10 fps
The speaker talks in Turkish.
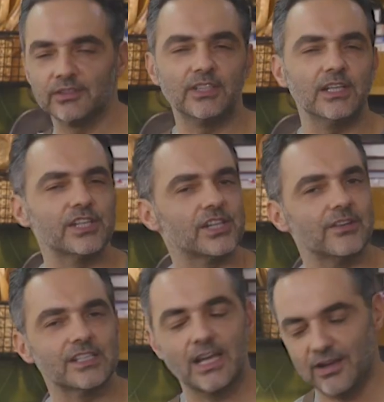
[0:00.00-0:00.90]
triliçe
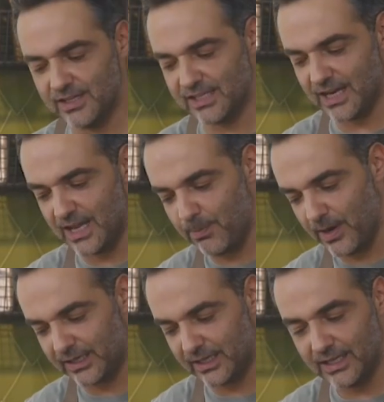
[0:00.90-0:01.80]
vesaire vesaire
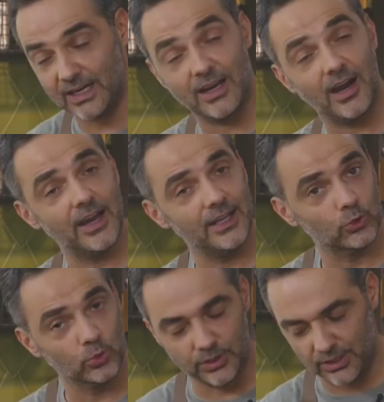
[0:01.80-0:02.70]
yaparken de
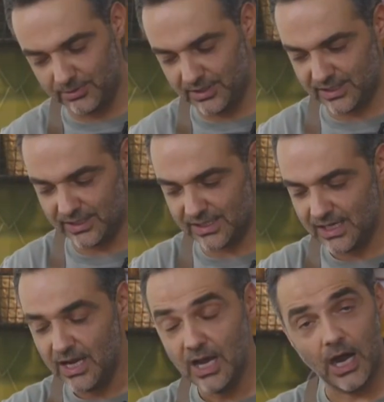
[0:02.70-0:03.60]
gayet kullanabilirsiniz.
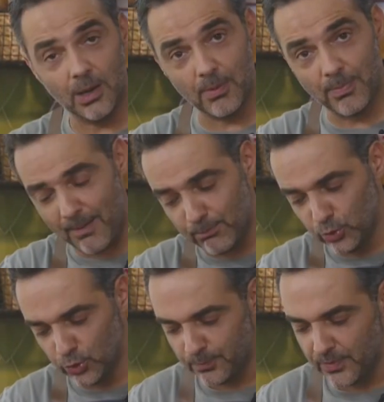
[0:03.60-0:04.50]
Ama ben
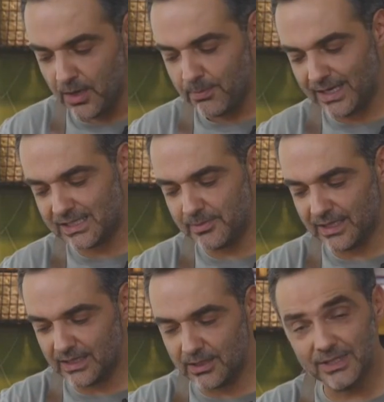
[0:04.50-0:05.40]
bunu
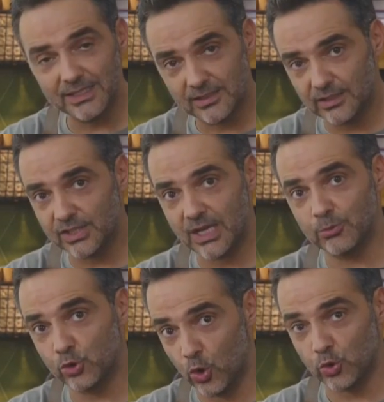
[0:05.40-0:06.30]
peksimetlerimi ıslatacağım
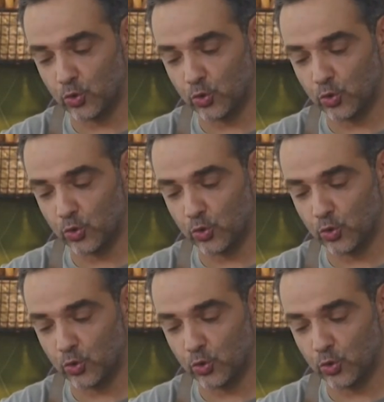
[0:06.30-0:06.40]
sos